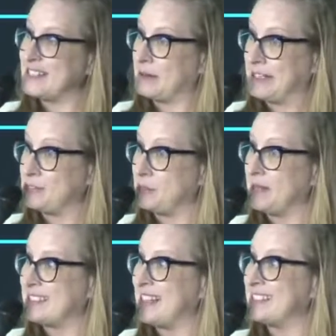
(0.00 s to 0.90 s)

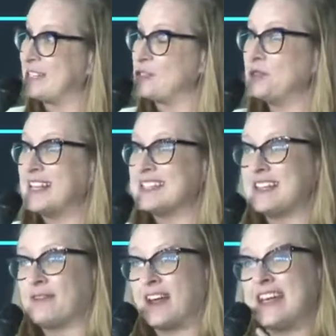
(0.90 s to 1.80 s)
instrumentalización de
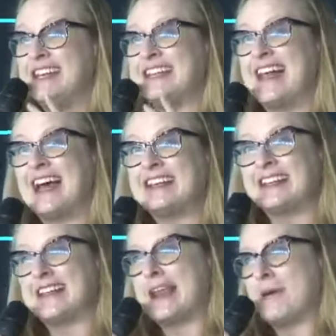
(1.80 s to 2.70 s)
esta fragilidad
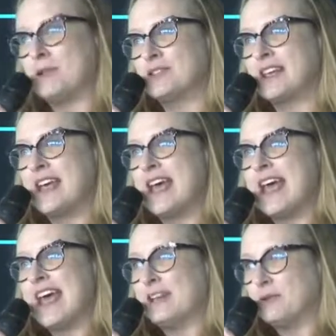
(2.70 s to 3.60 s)
que tenemos
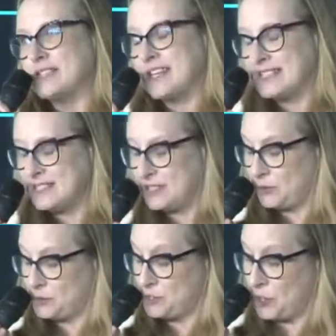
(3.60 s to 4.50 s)
en nuestras
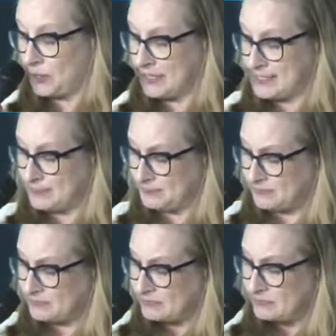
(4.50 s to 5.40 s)
instituciones,
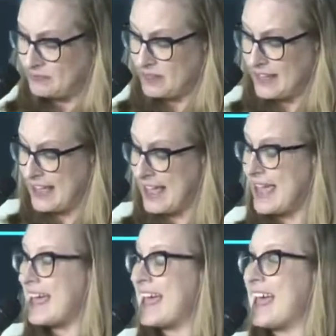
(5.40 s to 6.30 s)

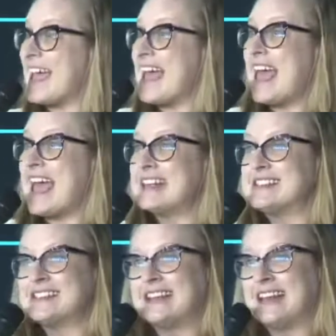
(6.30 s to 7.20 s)
eh,
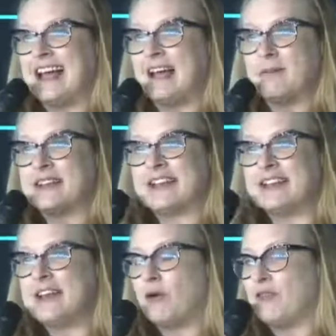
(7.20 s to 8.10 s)
es la
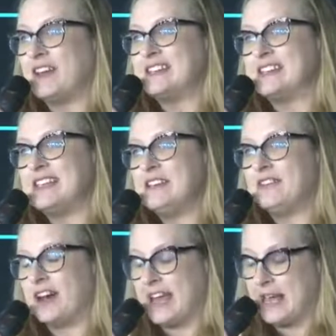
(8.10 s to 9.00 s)
verdadera
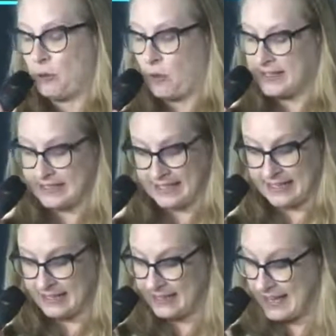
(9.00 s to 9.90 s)
ofensiva en
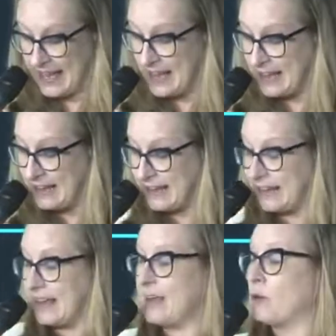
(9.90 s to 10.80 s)
contra,
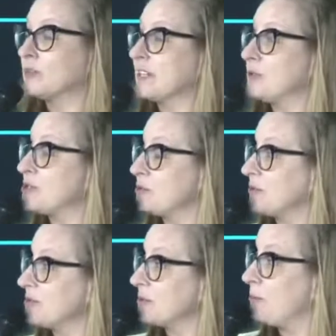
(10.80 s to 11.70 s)
eh, en contra de
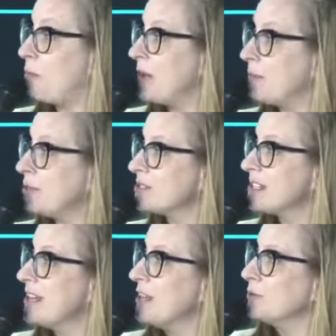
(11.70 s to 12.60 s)
nuestros
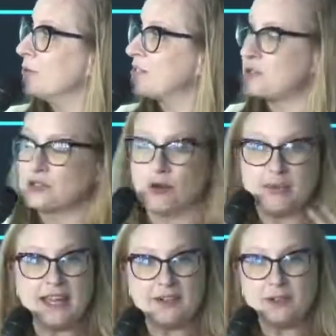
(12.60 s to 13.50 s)
pueblos, nuestros
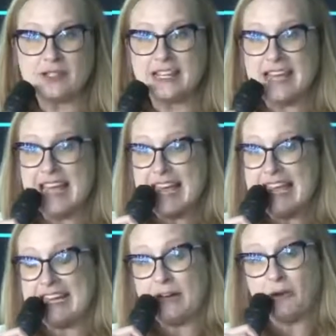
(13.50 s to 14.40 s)
gobiernos.
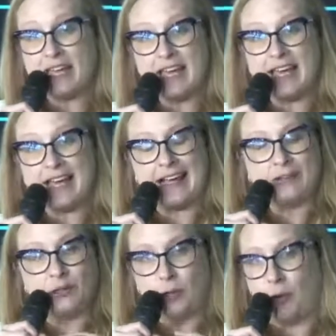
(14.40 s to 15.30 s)
Y creo que
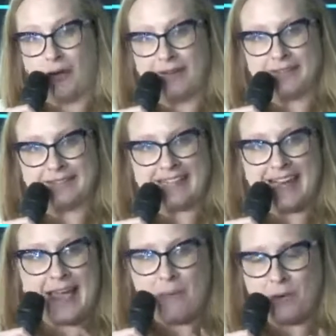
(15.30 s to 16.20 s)
no
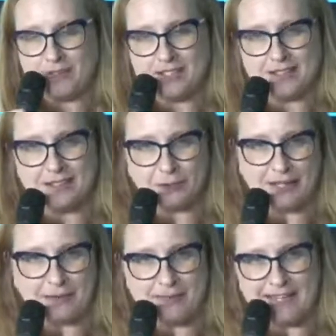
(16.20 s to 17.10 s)
tenemos
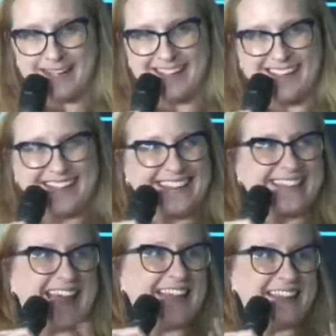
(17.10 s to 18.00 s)
todavía
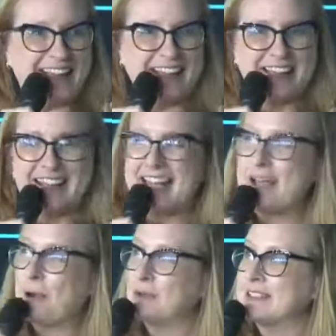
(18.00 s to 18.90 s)
nada
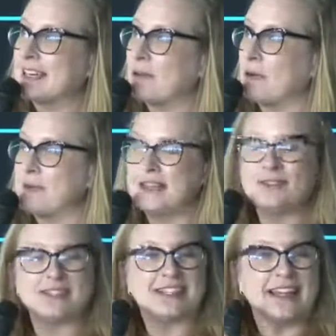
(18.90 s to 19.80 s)
en contra de
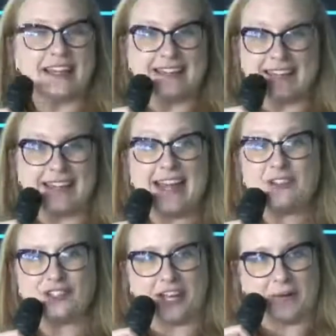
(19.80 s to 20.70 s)
gobiernos de,
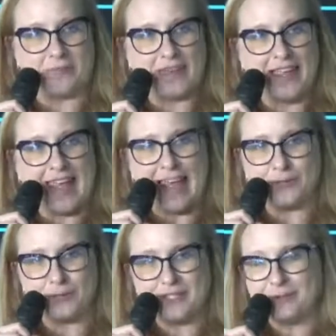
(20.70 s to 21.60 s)
derecha.
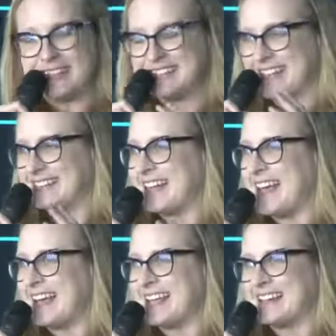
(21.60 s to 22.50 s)
Esto es una
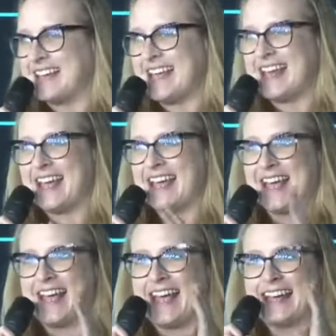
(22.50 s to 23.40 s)
estrategia que tiene
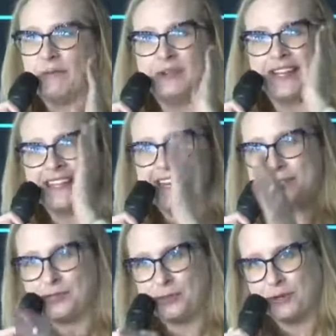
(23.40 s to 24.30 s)
una
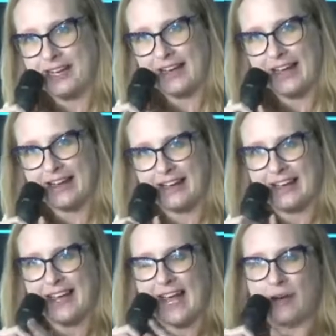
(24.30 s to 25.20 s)
dirección muy clara,
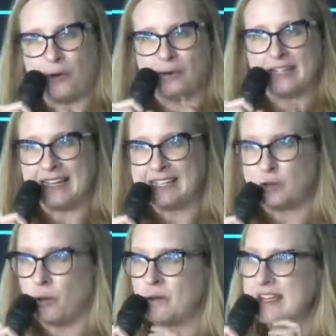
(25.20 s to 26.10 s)
en contra de las
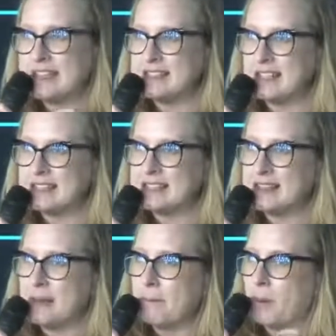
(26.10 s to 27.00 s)
conquistas
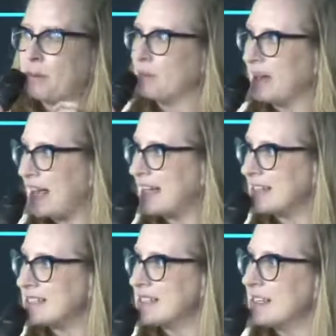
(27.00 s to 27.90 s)

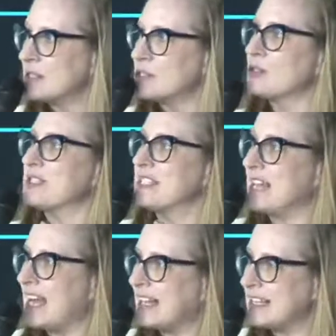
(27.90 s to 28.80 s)
populares,
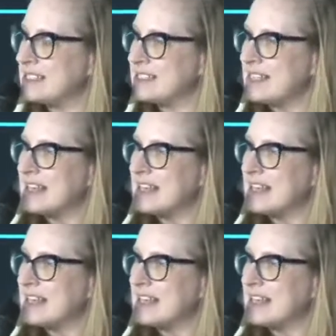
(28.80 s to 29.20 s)
sociales